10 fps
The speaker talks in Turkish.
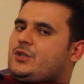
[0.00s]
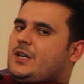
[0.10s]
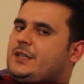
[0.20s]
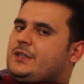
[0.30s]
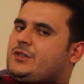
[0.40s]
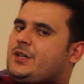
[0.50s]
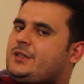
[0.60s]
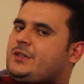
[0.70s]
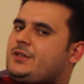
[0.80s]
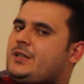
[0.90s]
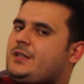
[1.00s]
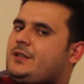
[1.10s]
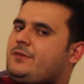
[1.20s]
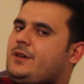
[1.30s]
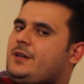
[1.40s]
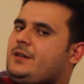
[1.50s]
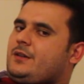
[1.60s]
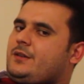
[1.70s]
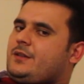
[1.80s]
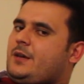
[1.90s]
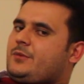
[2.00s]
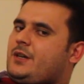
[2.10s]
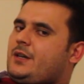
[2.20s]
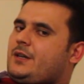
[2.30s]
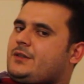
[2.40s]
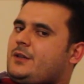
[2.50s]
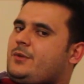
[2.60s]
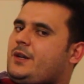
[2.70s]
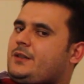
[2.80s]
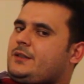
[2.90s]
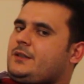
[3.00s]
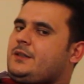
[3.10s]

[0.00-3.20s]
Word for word: Çektik, çektik, çektik ve ne yaptık arkadaşlar? Bıraktık.